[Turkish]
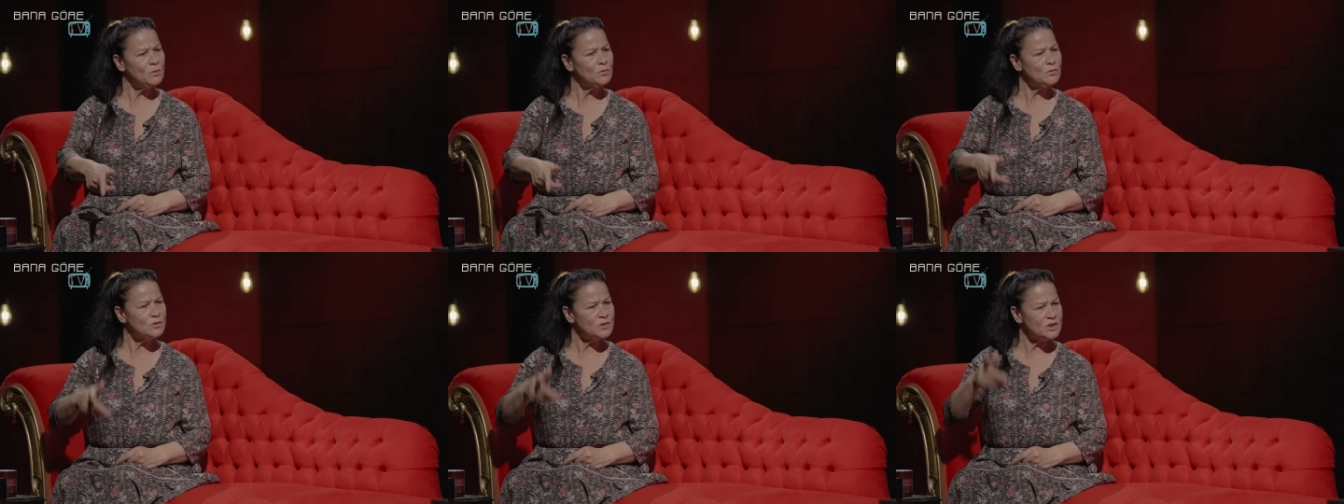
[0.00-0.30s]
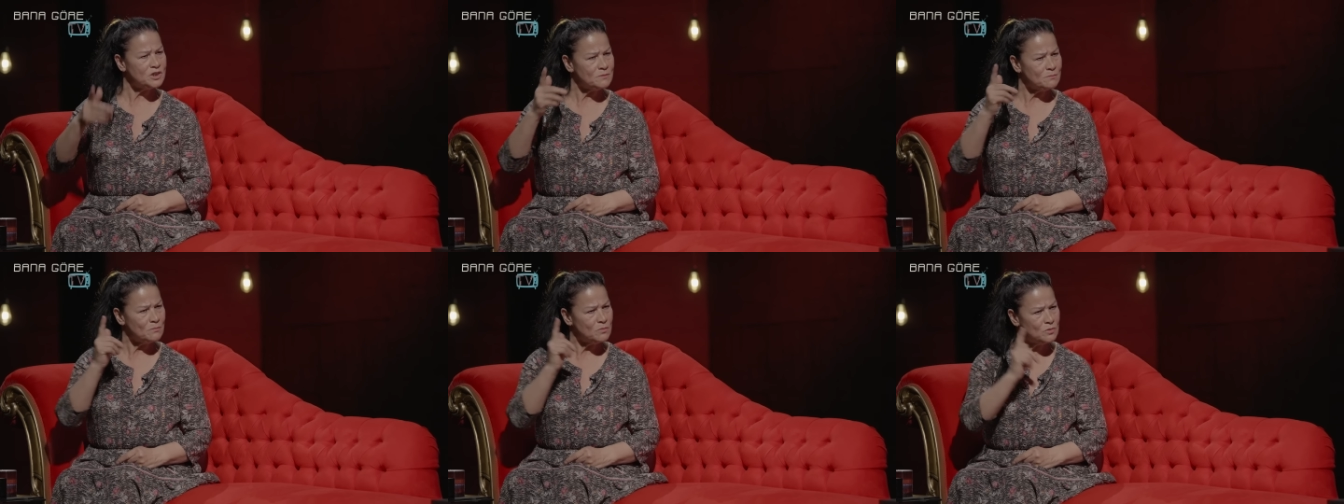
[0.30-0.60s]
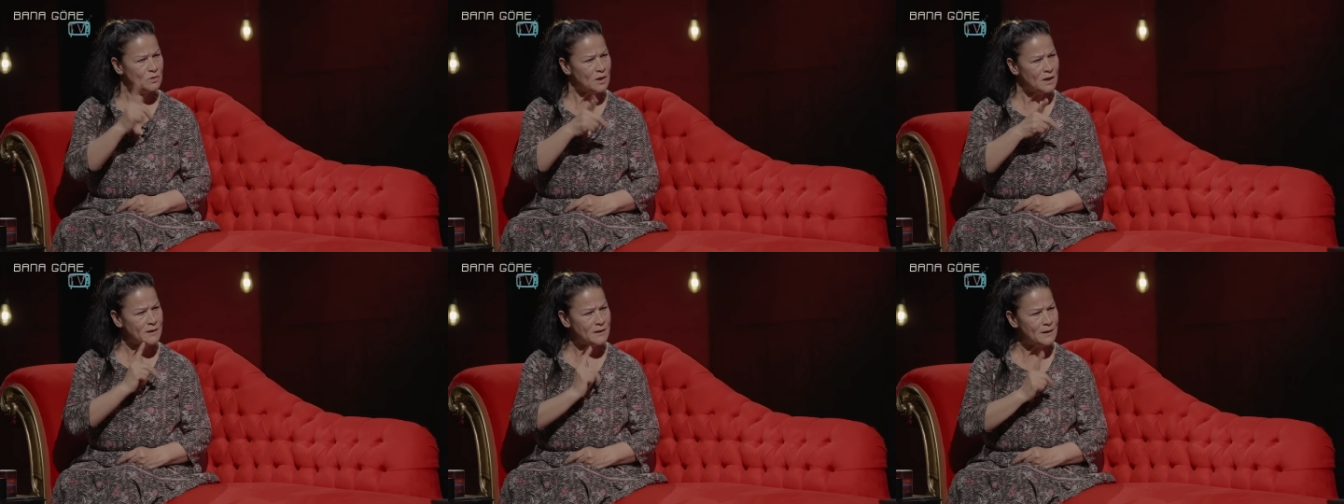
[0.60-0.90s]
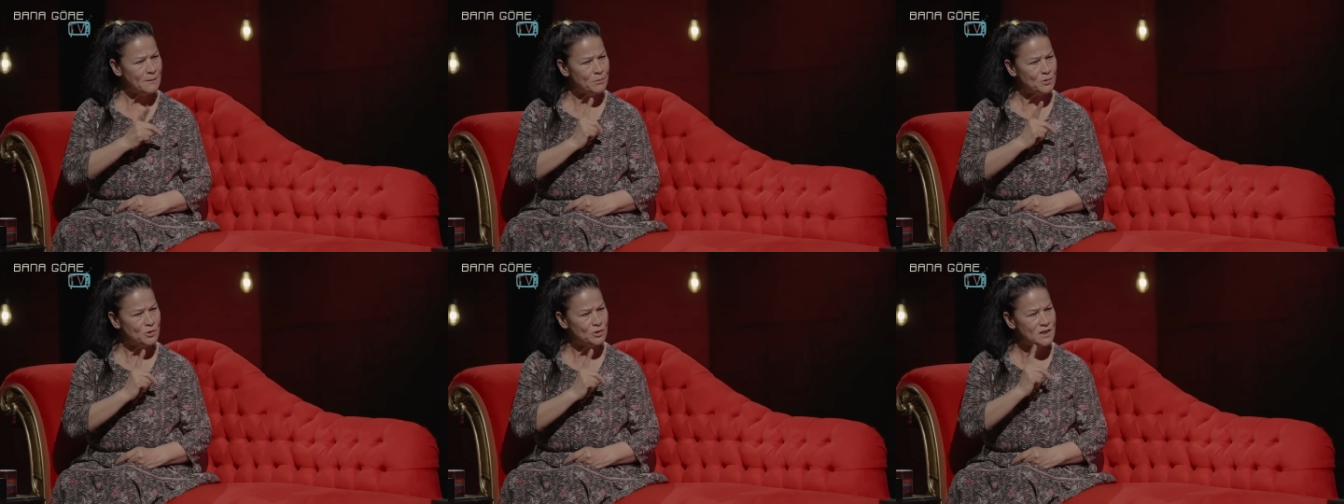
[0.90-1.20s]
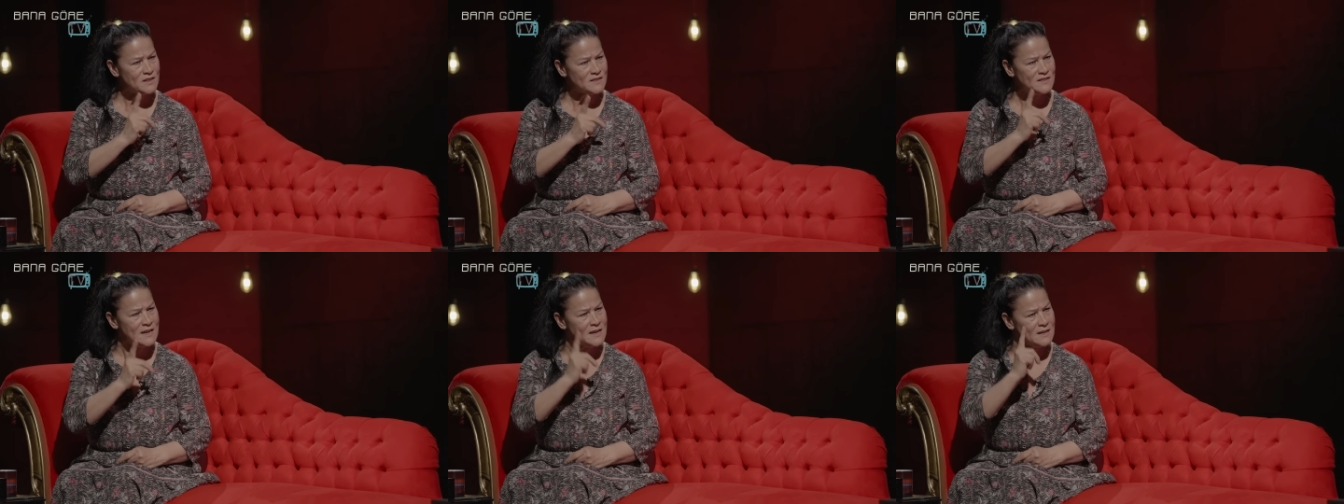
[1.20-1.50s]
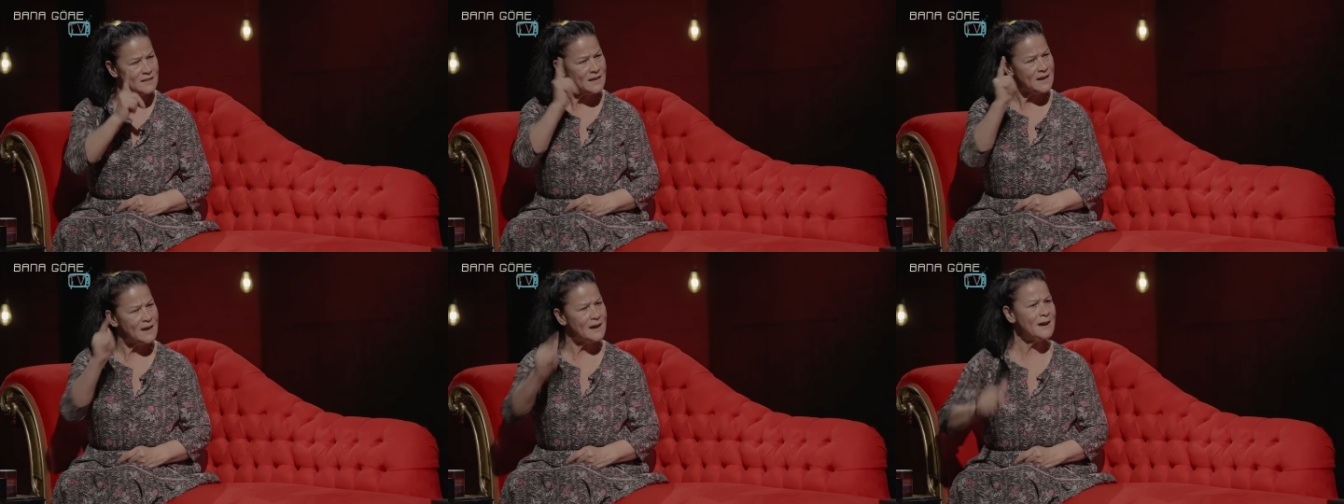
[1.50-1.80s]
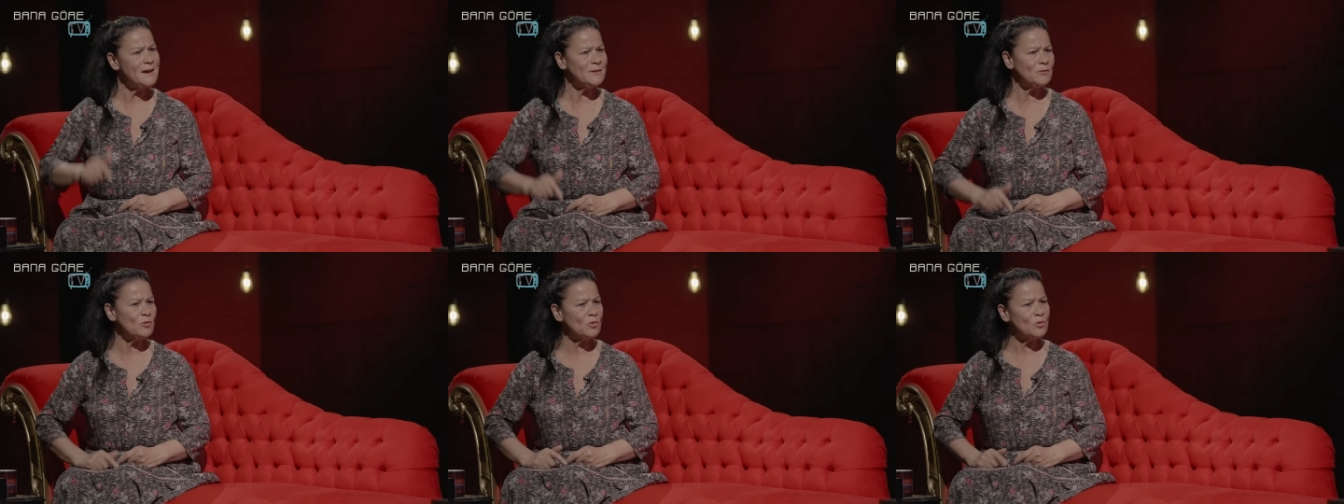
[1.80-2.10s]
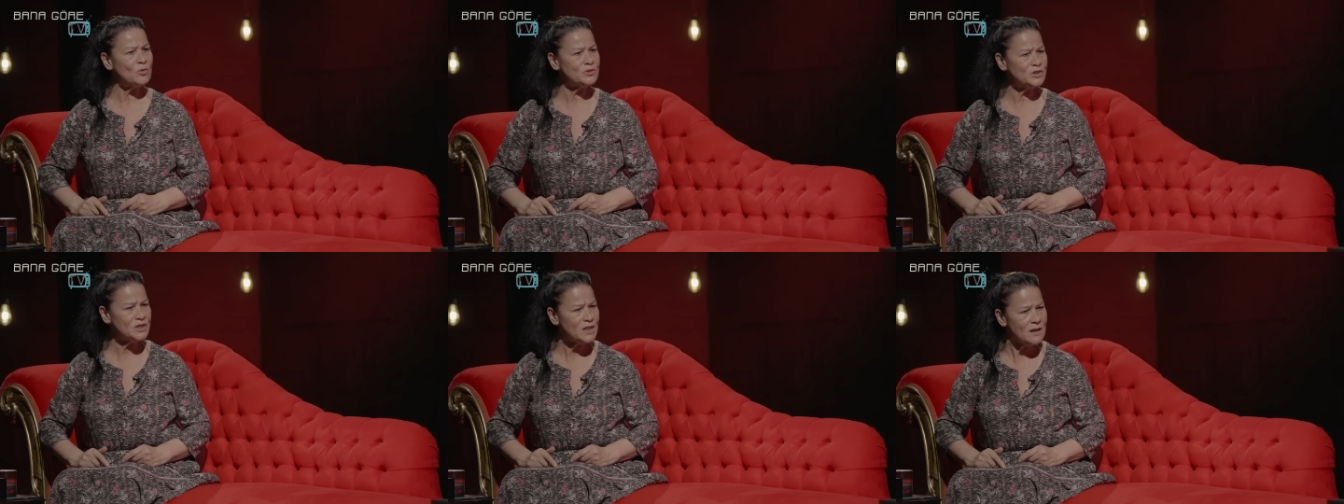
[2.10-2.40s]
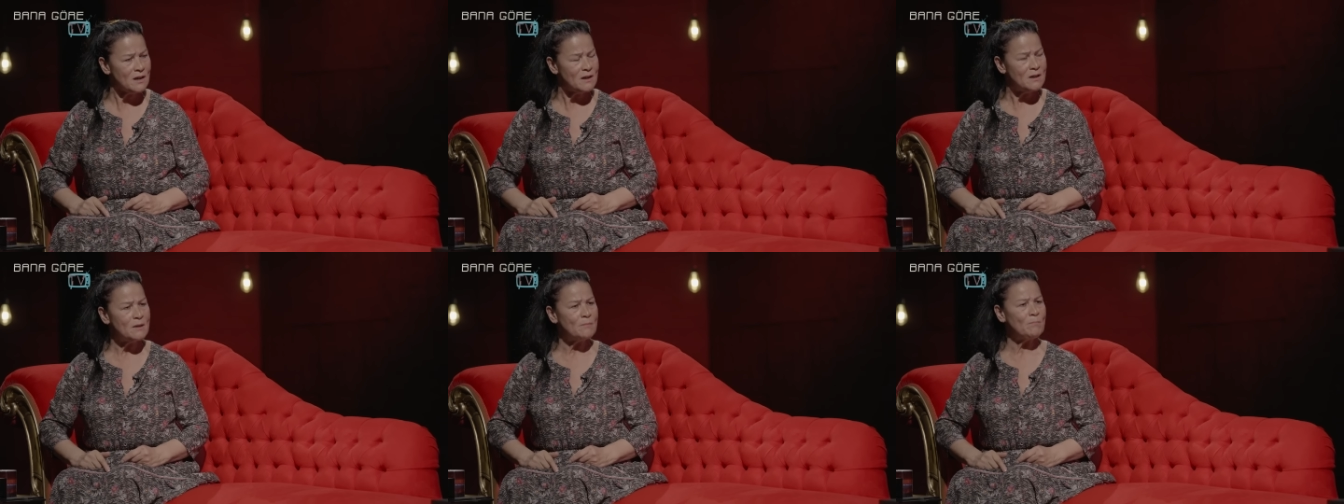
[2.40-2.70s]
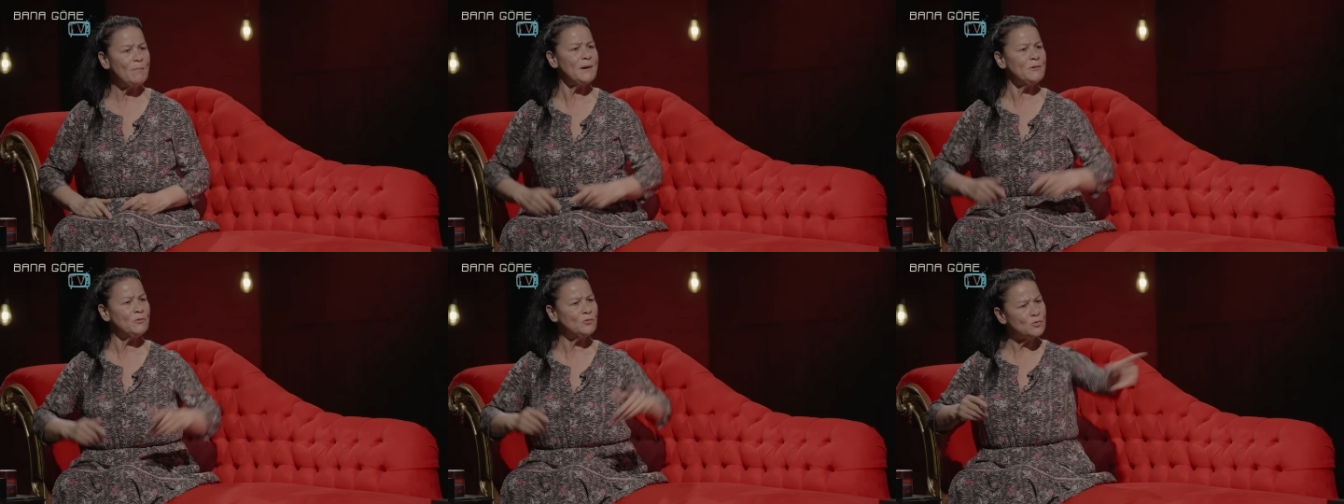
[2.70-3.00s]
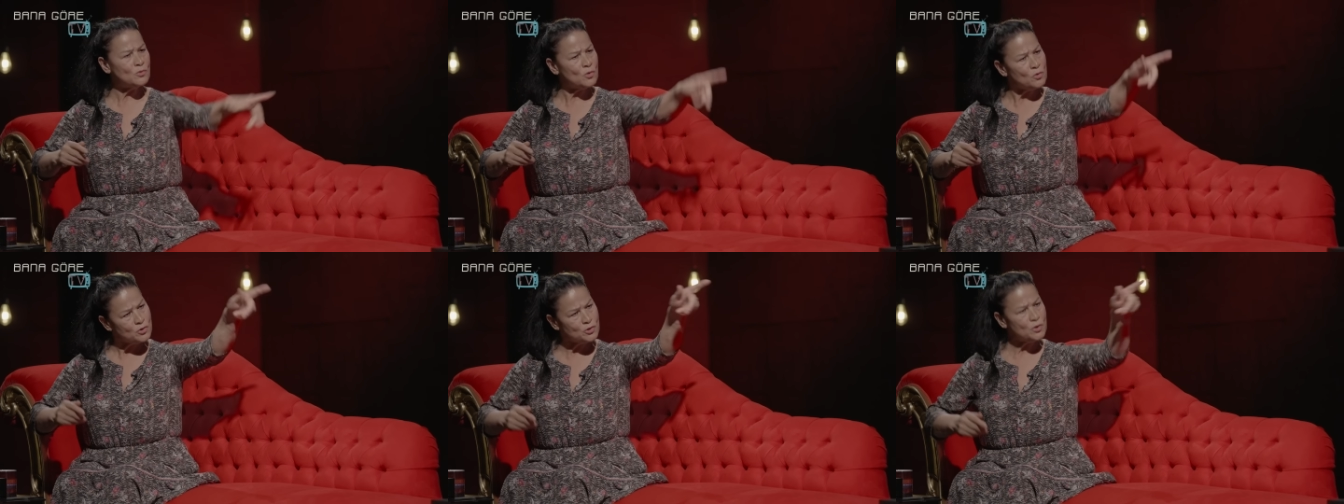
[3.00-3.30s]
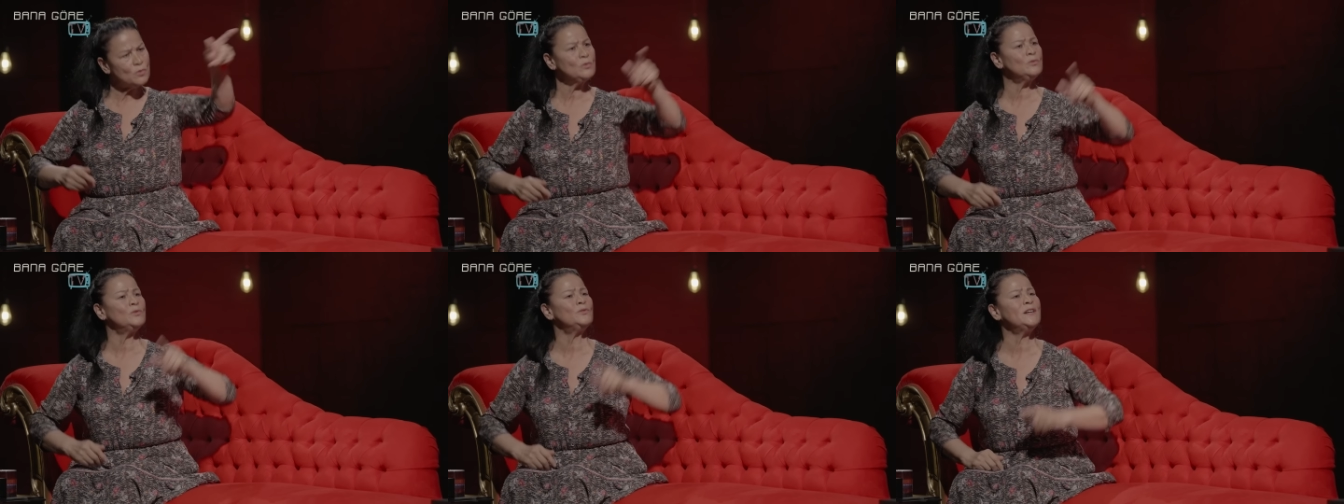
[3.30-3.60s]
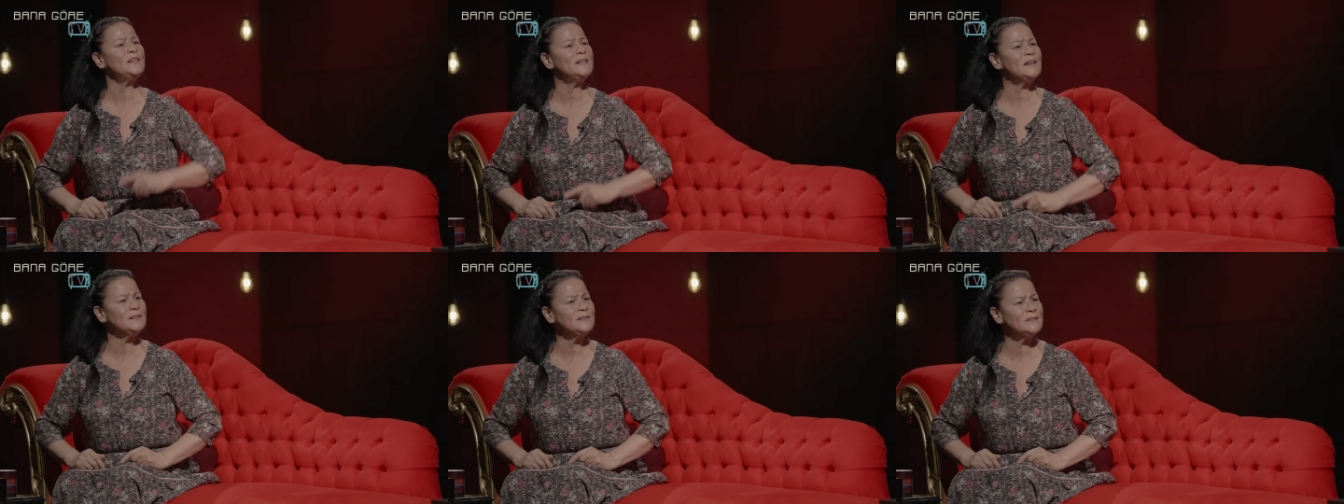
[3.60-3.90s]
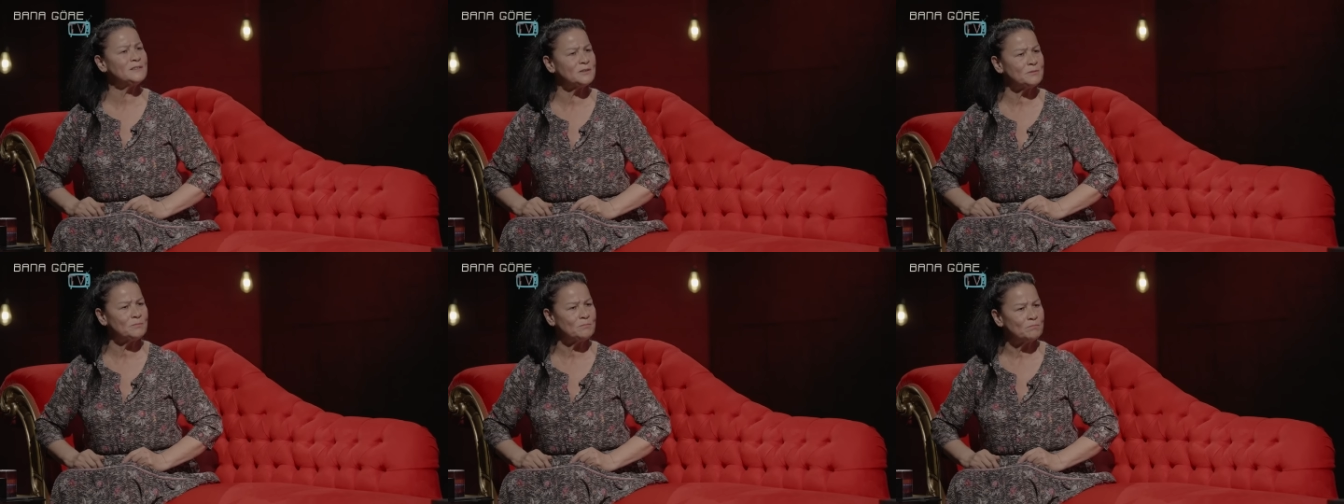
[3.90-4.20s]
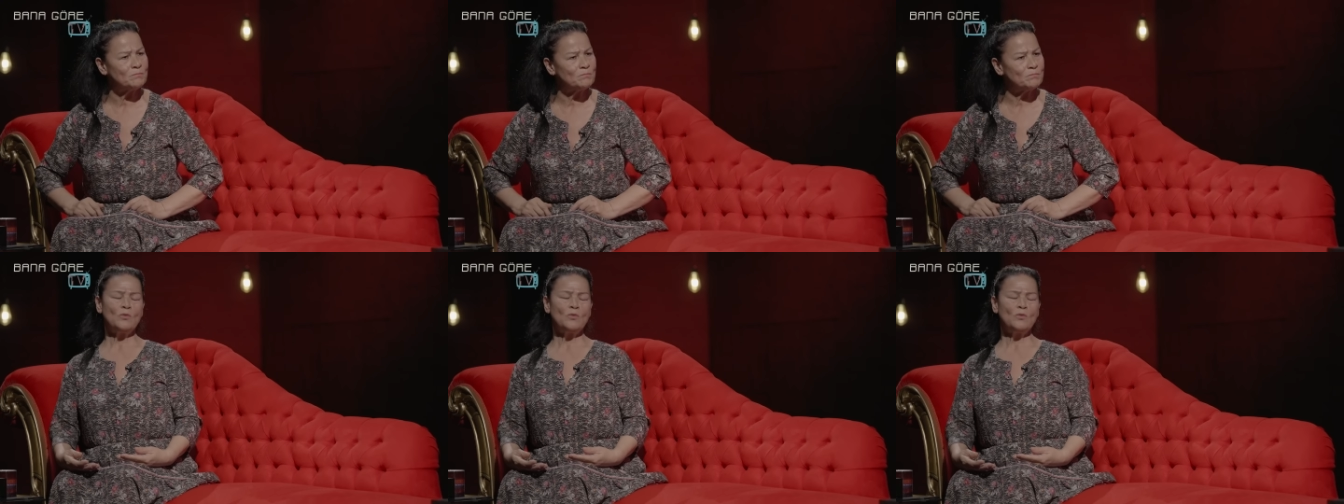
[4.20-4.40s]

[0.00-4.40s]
bunun için bunları yapıyor deseydi eğer o hoca ben onun hoca olduğuna inanırdım.